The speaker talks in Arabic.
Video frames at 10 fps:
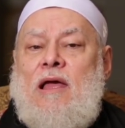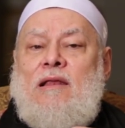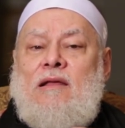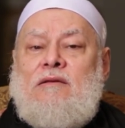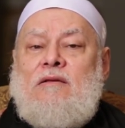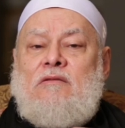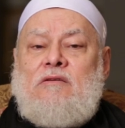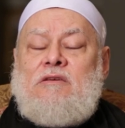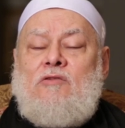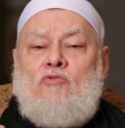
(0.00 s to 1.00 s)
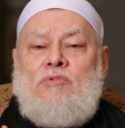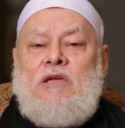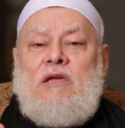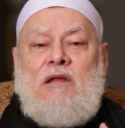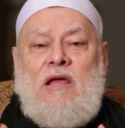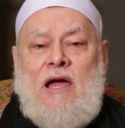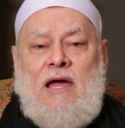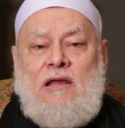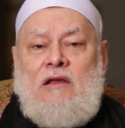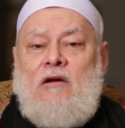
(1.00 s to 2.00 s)
التي تصل به إلى
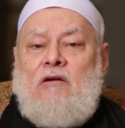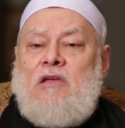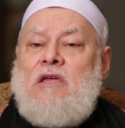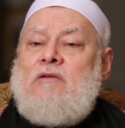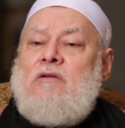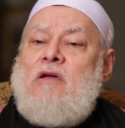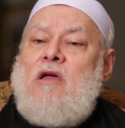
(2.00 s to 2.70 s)
حال اليقين